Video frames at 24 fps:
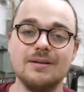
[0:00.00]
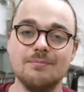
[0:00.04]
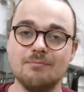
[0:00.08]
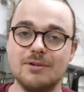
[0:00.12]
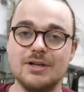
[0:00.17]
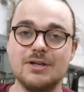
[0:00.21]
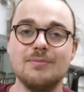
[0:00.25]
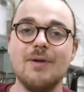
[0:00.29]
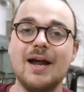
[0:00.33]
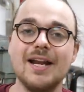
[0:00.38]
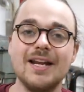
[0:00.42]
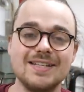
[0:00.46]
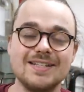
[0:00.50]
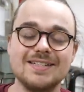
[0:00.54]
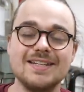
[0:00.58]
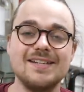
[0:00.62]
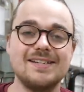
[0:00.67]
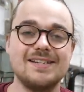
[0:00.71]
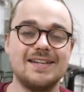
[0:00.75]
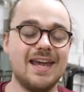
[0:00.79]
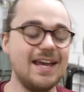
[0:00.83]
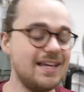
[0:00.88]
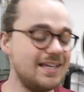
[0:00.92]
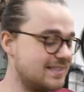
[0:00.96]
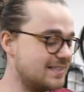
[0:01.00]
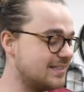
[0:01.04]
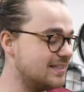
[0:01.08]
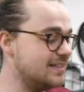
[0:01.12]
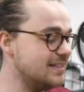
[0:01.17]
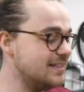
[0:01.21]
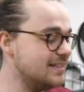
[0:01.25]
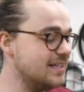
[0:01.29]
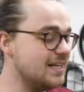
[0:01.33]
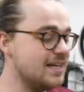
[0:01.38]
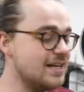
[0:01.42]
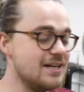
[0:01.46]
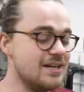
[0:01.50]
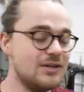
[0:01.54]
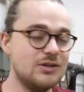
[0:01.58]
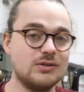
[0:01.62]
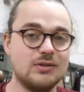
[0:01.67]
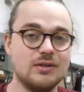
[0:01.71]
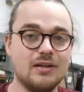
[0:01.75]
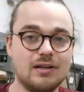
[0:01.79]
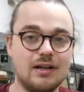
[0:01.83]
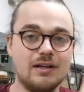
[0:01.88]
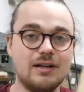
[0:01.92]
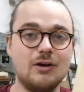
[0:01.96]
Ich meine jetzt nicht Drechseln,
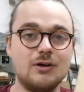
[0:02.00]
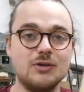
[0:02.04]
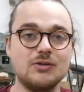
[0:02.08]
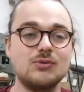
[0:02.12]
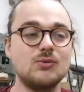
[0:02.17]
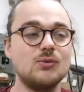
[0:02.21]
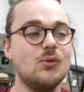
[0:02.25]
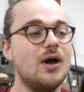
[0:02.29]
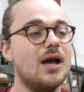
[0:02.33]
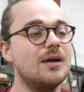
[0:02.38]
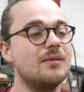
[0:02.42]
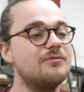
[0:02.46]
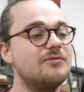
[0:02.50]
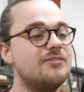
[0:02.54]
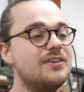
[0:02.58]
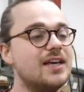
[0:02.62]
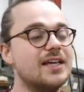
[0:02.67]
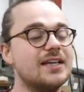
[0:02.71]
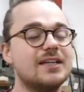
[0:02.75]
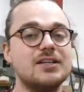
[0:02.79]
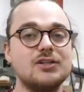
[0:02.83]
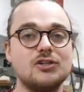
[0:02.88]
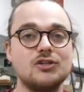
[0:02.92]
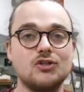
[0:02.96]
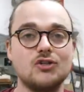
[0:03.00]
sondern aus so einem viereckigen